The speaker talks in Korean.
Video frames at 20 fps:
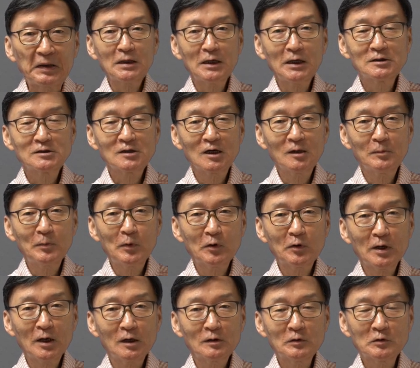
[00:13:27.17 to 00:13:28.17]
에즈랄
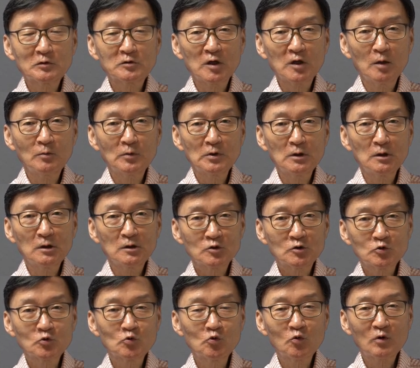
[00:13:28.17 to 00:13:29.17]
보겔 교수에 하면
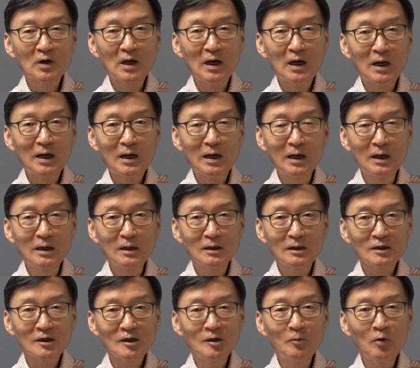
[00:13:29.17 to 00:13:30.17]
중국과
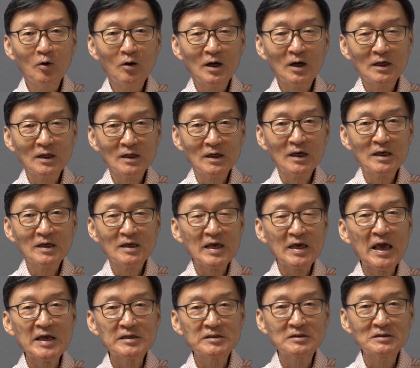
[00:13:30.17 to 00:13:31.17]
일본 간에 이게
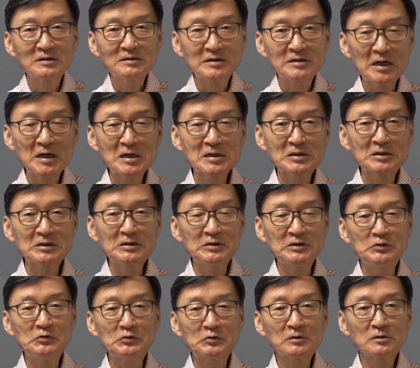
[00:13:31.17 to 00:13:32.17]
깨지는 제일 큰
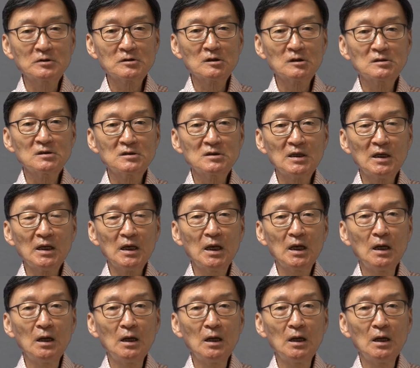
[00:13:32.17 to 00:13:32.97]
이유는 첫째